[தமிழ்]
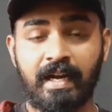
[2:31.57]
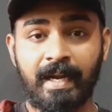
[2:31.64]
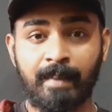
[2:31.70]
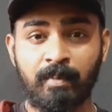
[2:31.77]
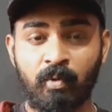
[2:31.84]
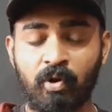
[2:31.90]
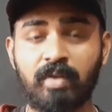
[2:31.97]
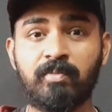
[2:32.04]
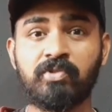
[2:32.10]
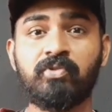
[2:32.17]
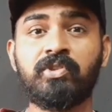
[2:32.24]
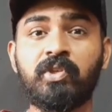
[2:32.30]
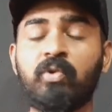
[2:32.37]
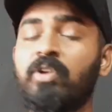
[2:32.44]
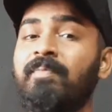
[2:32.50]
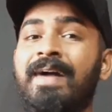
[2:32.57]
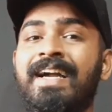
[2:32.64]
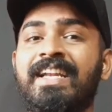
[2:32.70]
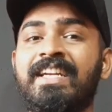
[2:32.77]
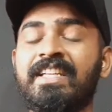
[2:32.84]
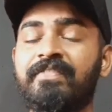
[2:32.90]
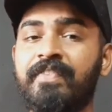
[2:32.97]
நம்ம உடம்ப சுற்றி ஒரு
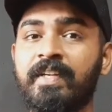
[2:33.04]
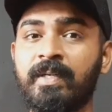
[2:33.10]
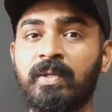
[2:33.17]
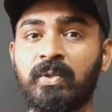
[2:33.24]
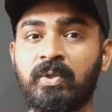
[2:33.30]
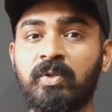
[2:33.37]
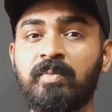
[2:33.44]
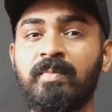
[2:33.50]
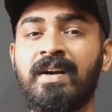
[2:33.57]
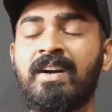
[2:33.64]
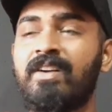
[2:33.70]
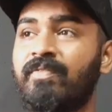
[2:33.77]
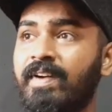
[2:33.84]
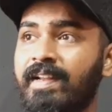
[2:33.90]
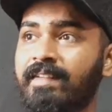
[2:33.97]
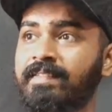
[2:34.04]
மேக்னெட்டிக் ஃபீல்டு இருக்கும் ஃபார்